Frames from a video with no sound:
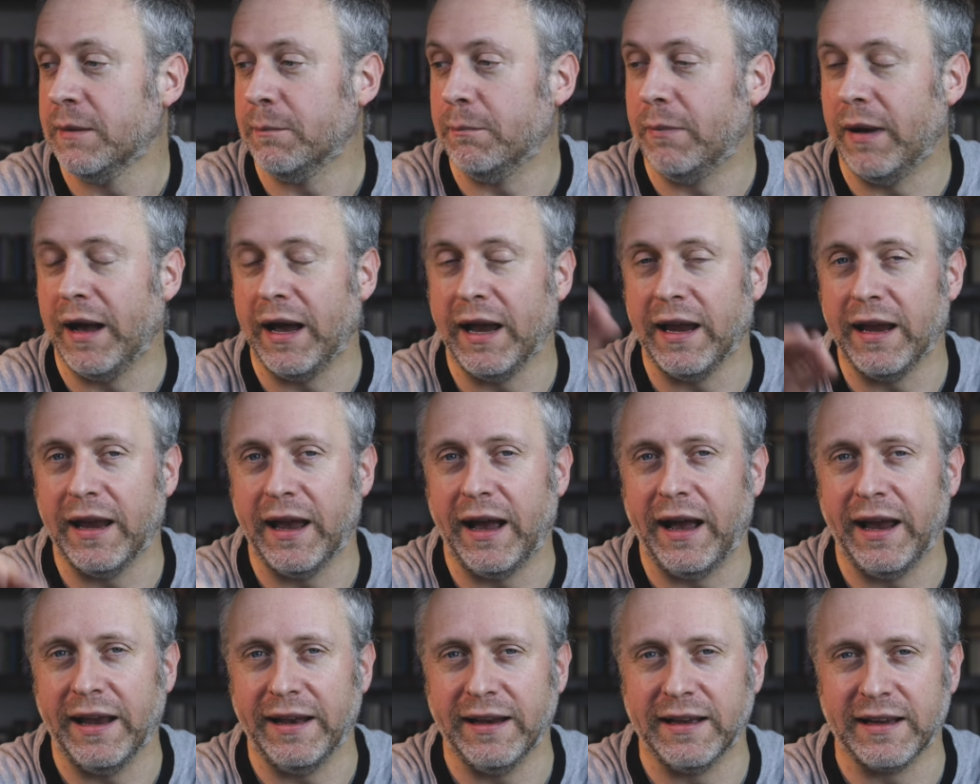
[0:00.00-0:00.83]

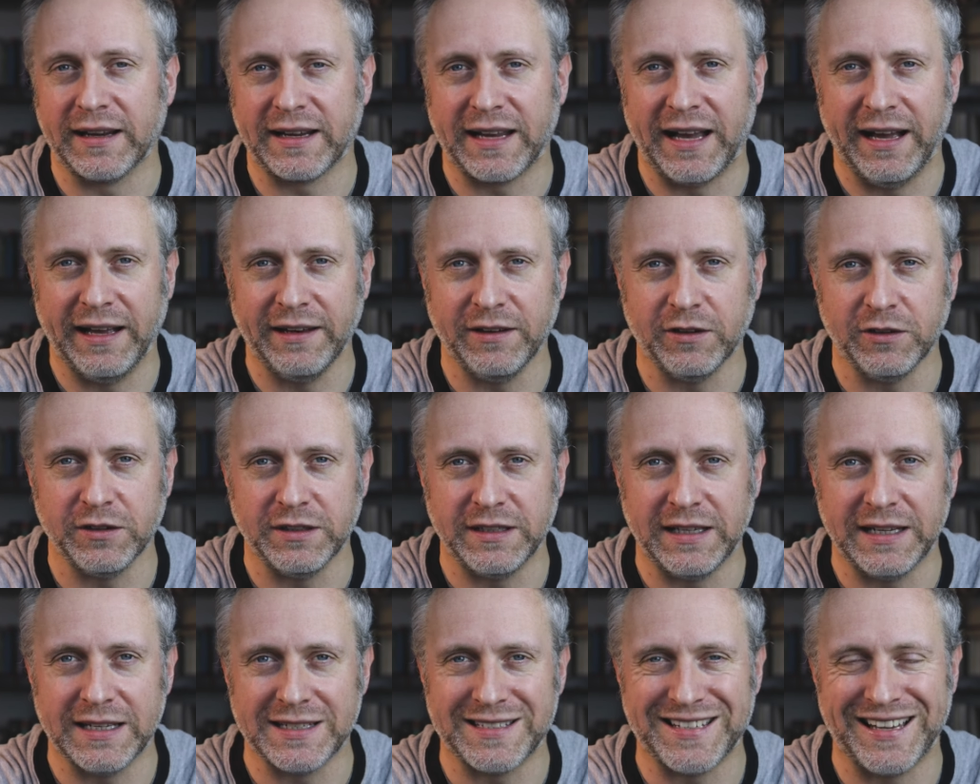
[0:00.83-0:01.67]
Bei einer Canon
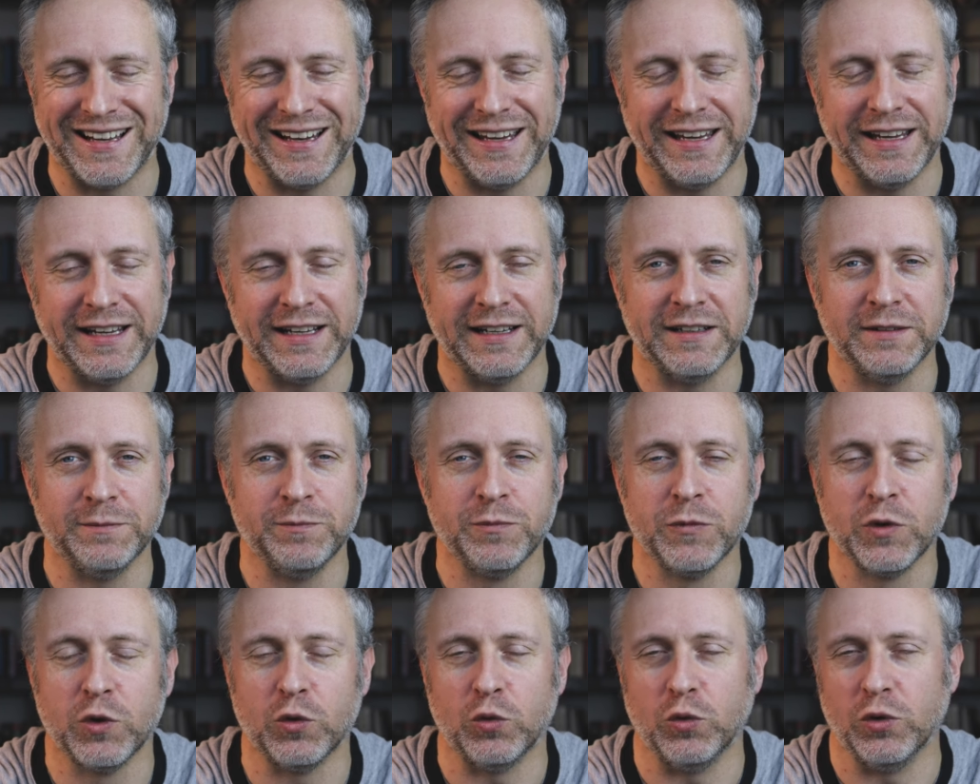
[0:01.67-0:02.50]
DSLR
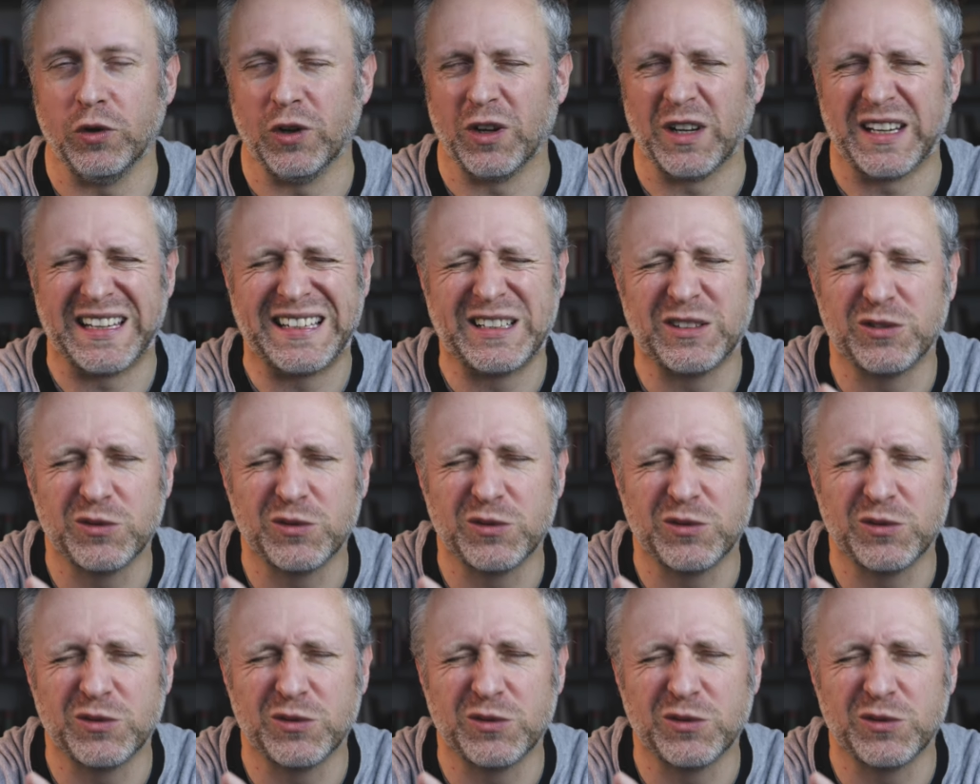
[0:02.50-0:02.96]
oder